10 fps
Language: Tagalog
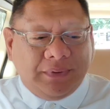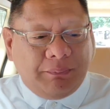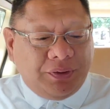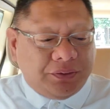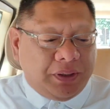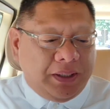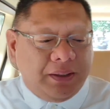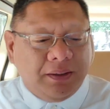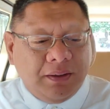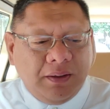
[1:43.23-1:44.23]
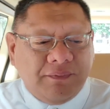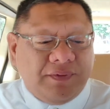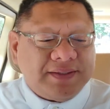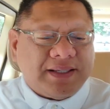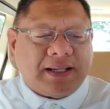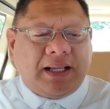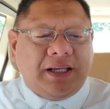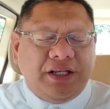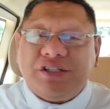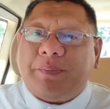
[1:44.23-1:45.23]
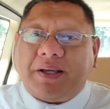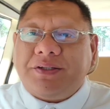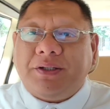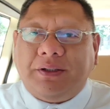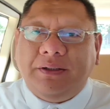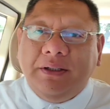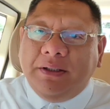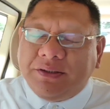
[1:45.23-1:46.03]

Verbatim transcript: number 3 physical inspection.